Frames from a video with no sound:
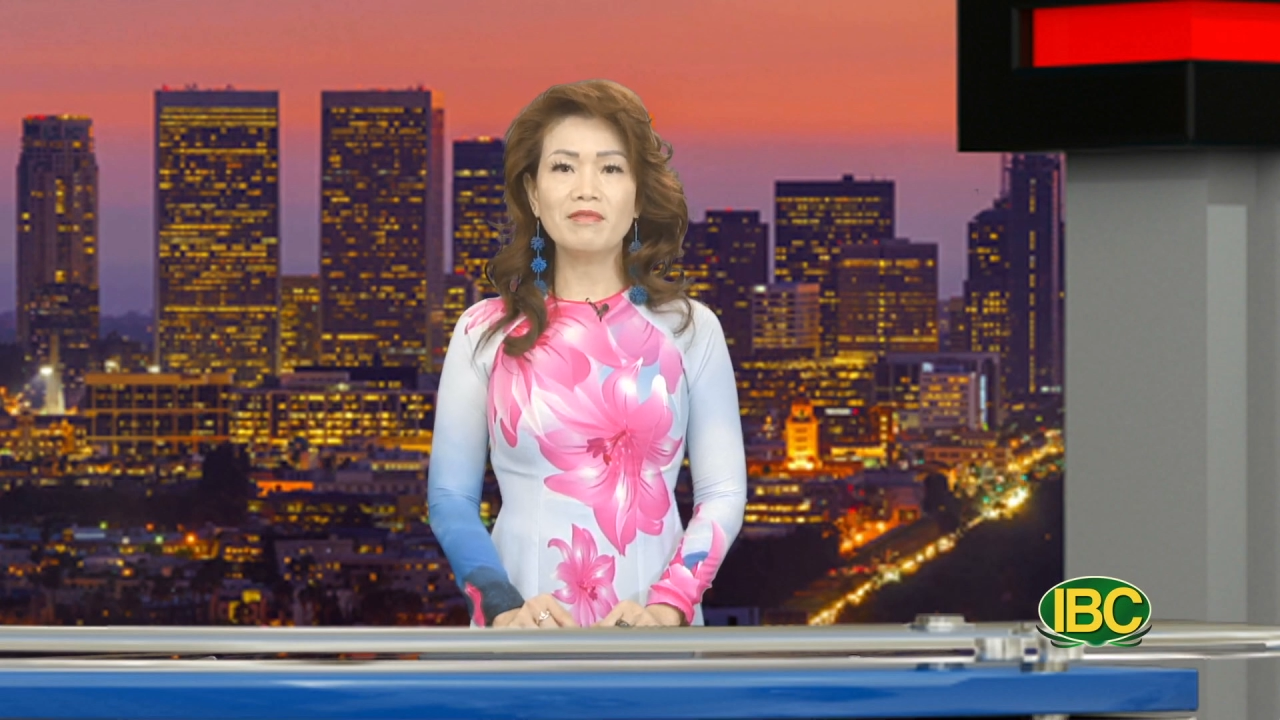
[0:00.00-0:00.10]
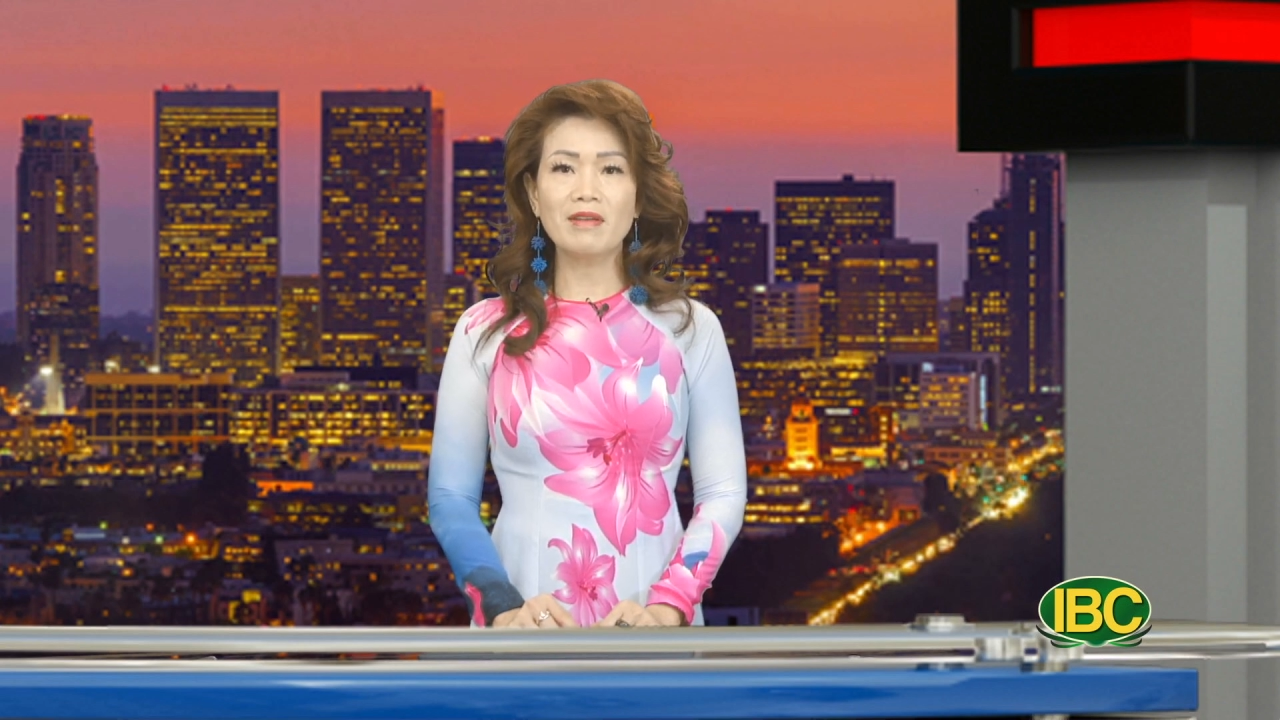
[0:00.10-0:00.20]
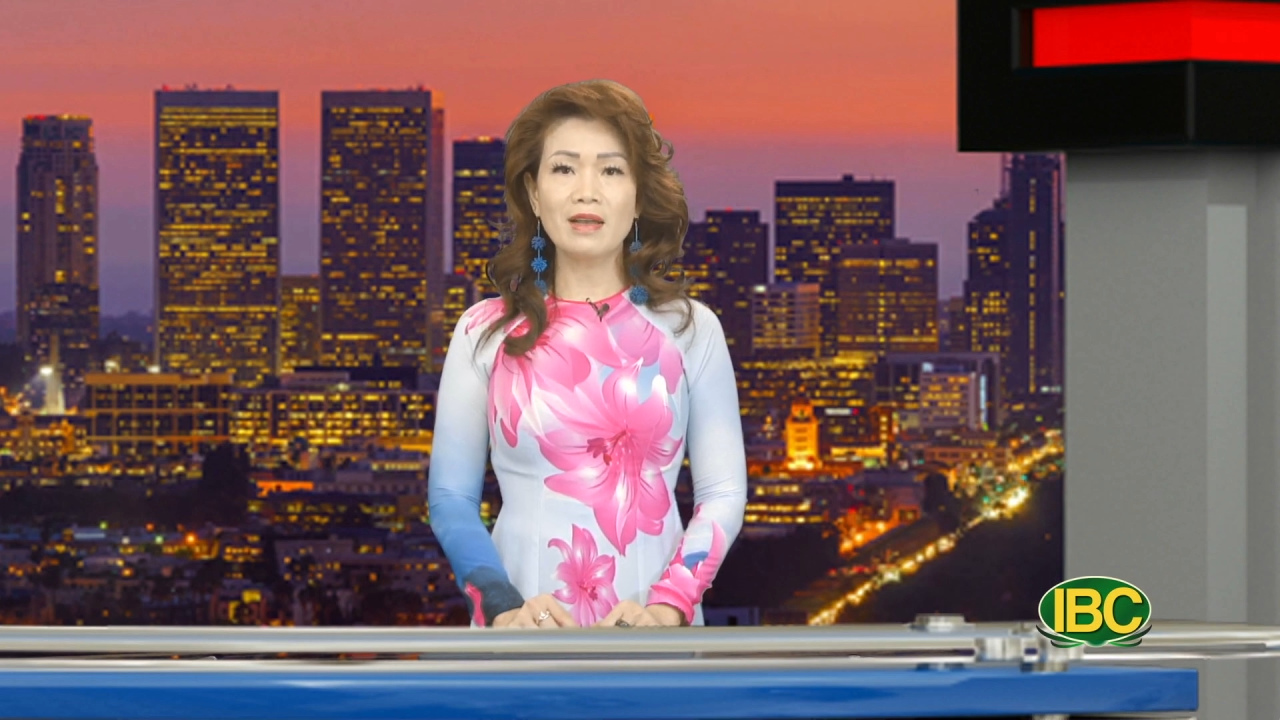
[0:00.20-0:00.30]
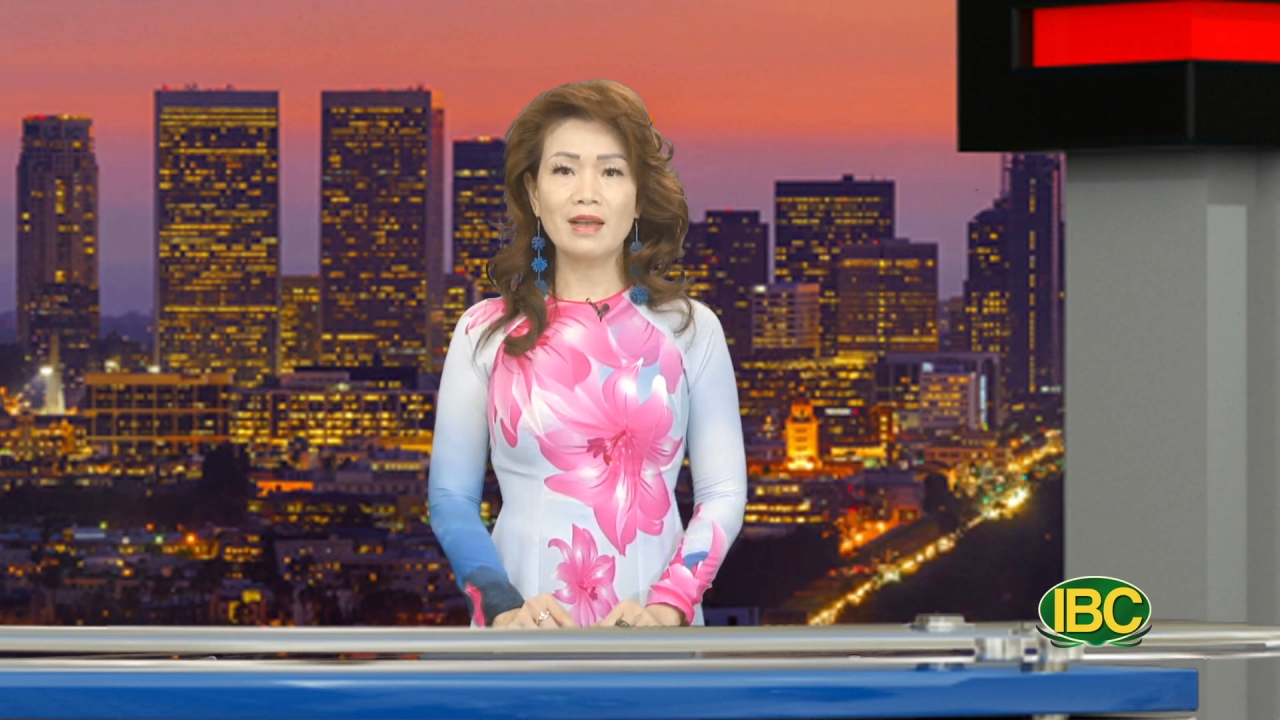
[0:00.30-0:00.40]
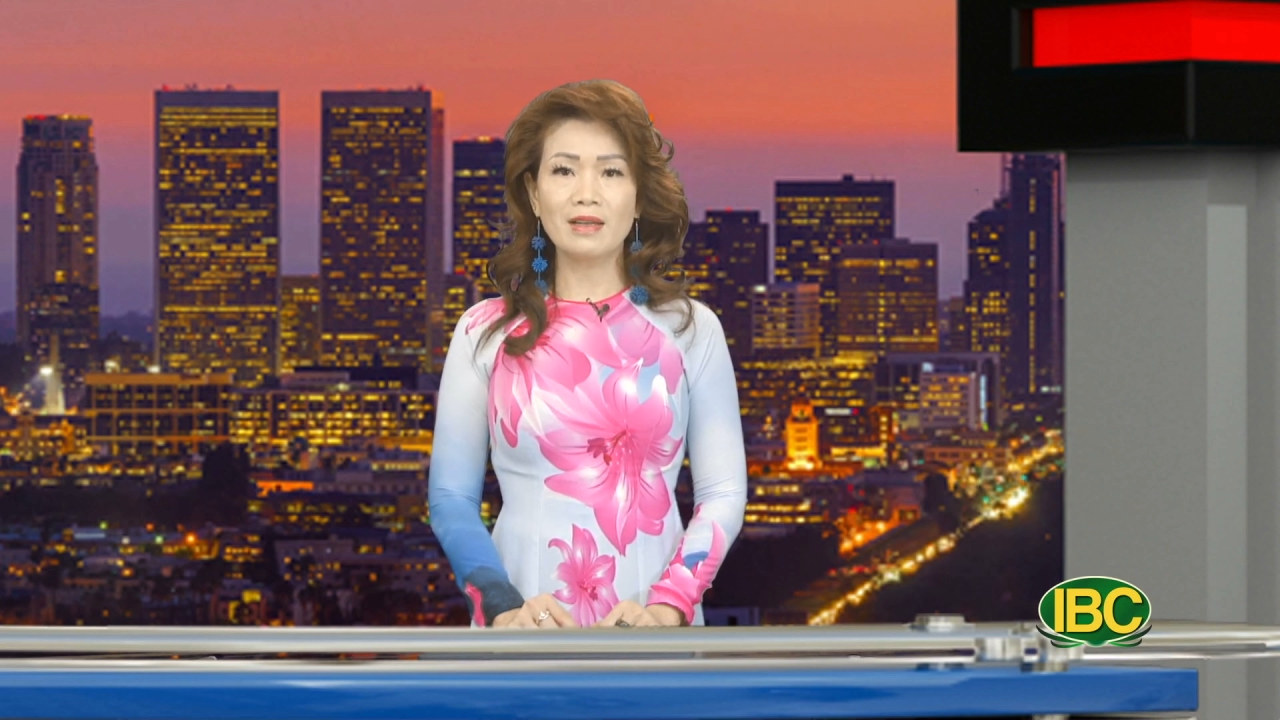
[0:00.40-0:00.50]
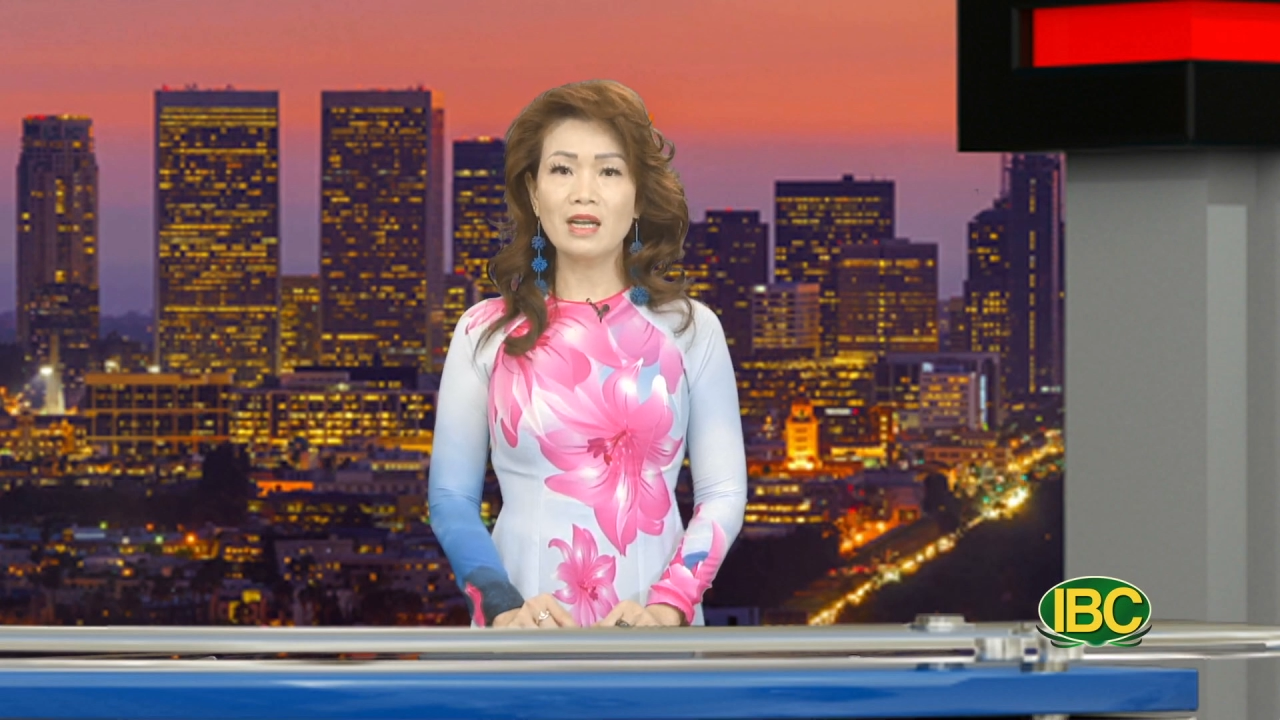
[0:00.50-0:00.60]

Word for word: và